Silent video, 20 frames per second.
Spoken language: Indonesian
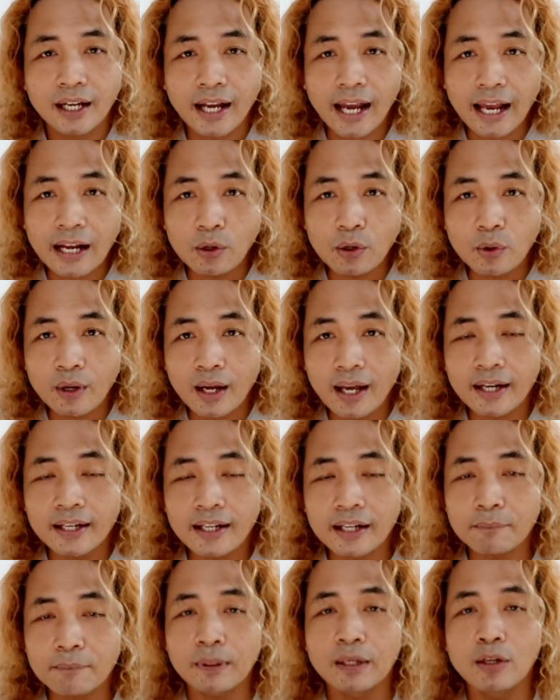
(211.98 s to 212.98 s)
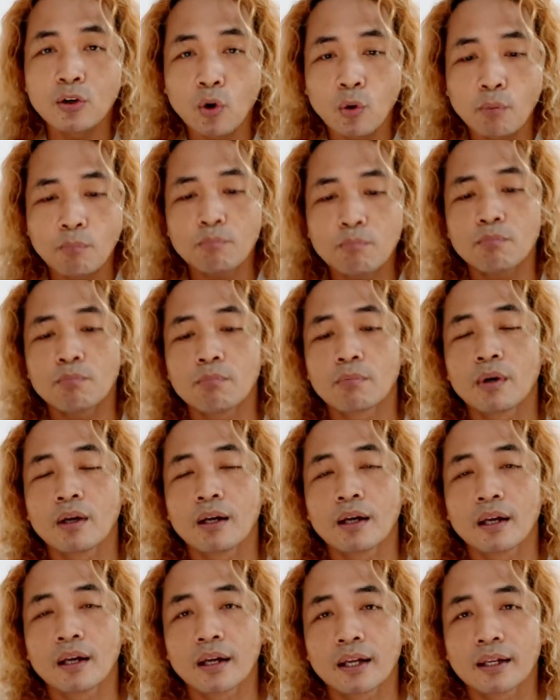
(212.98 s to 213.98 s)
Kalau kalian belum,
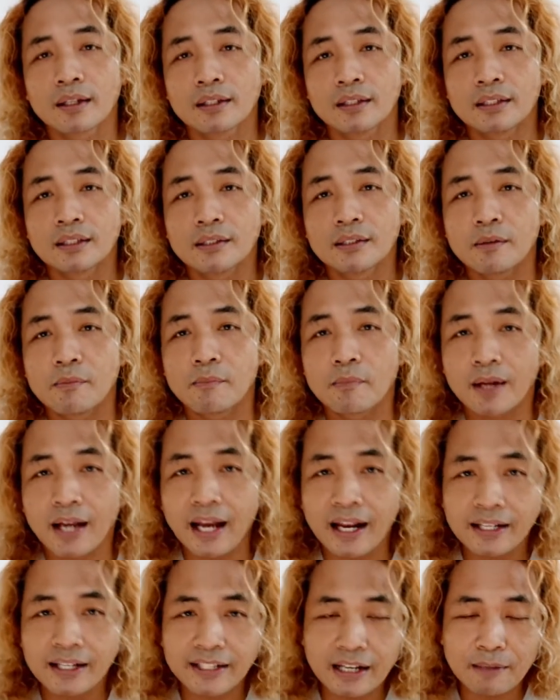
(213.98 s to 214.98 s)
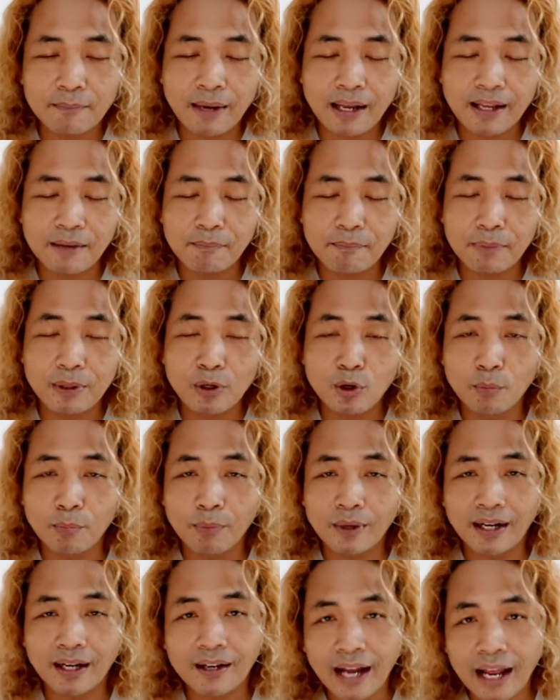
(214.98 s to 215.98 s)
kalian
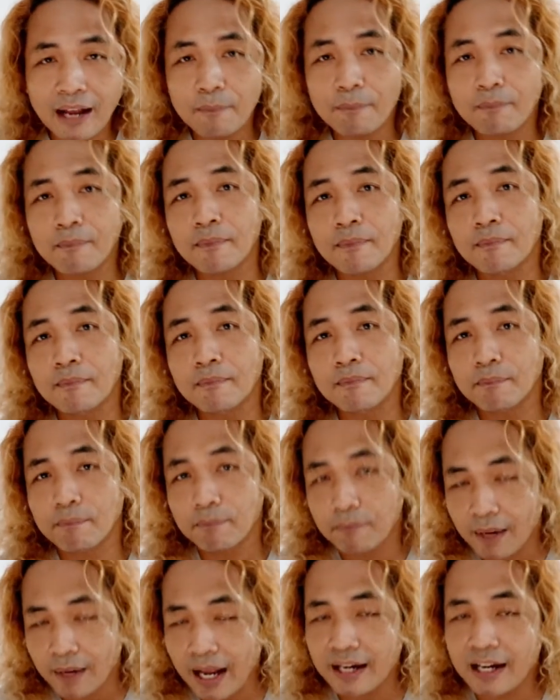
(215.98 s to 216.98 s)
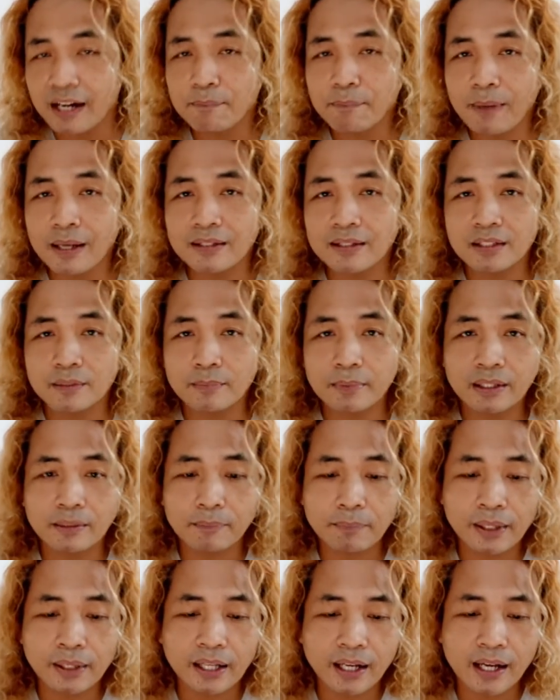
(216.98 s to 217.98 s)
belum kena, kalian pasti
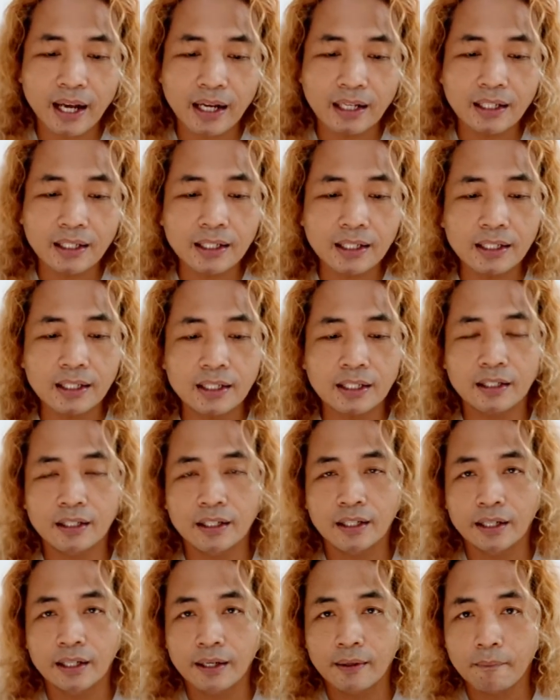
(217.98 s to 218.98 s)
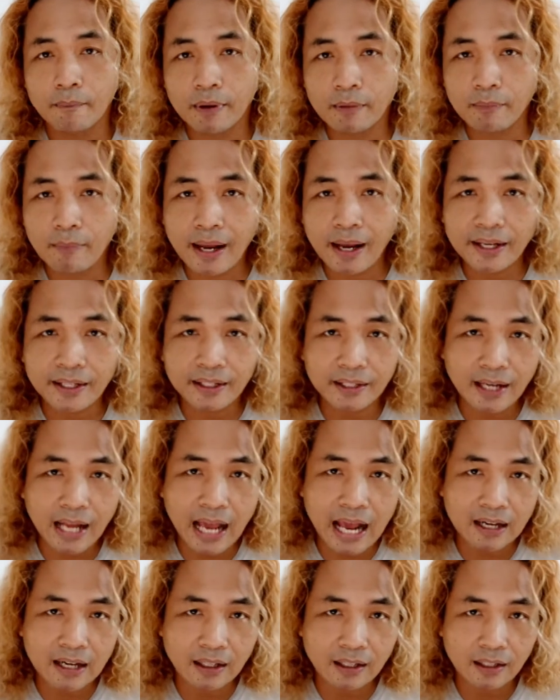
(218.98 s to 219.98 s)
menyepelekan. Nah,
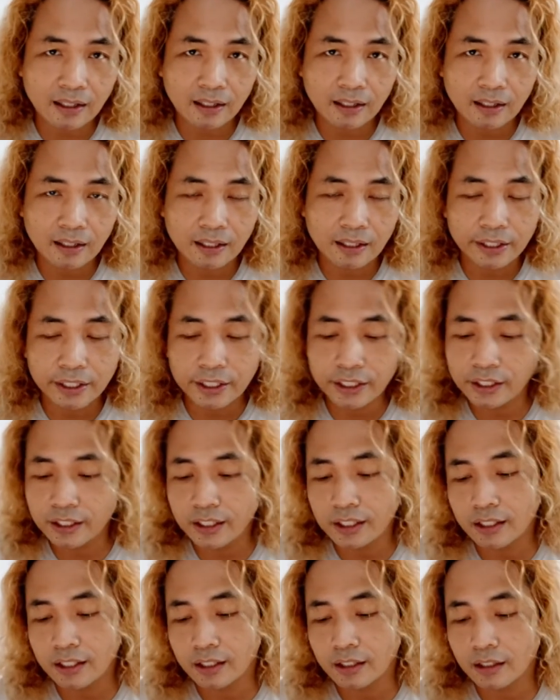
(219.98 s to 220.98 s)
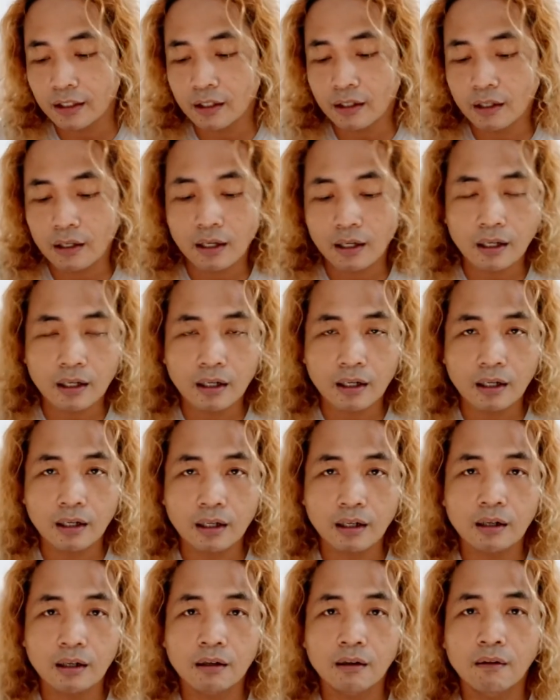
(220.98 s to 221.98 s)
permainan ini
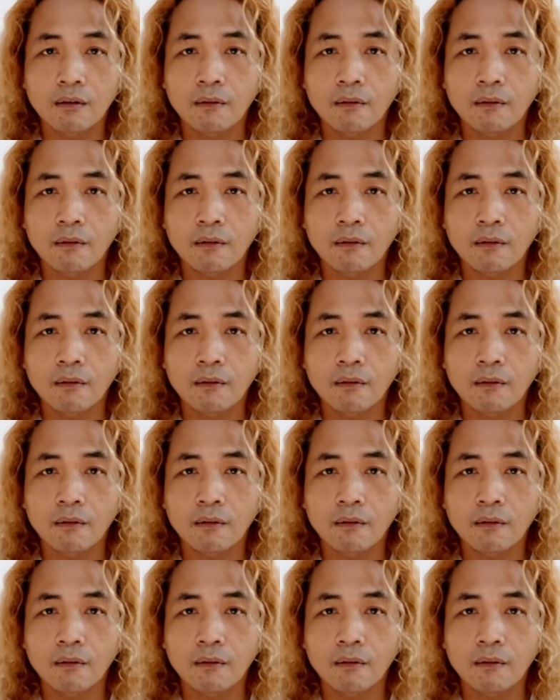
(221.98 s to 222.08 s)
uh,